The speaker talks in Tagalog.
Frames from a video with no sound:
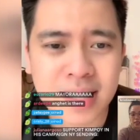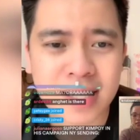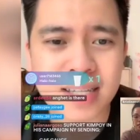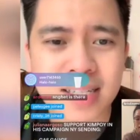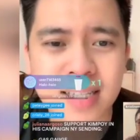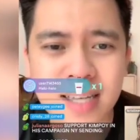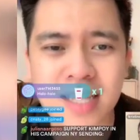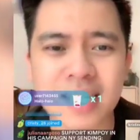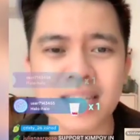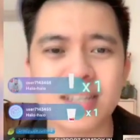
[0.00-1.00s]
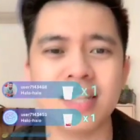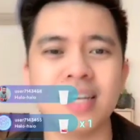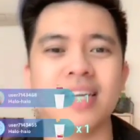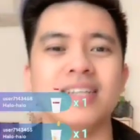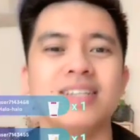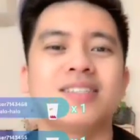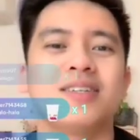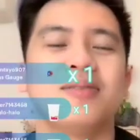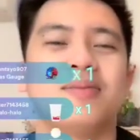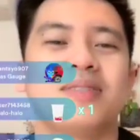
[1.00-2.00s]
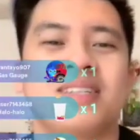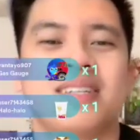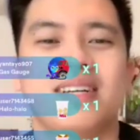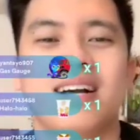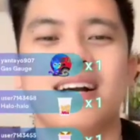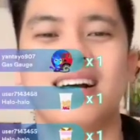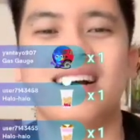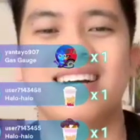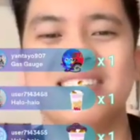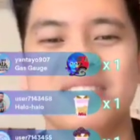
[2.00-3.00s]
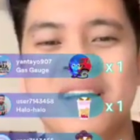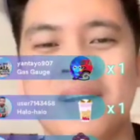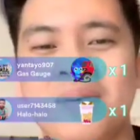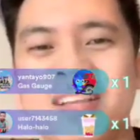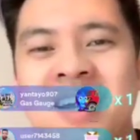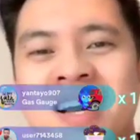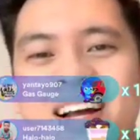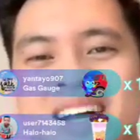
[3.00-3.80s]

Thank you, thank you so much. Guys, dalawa na lang.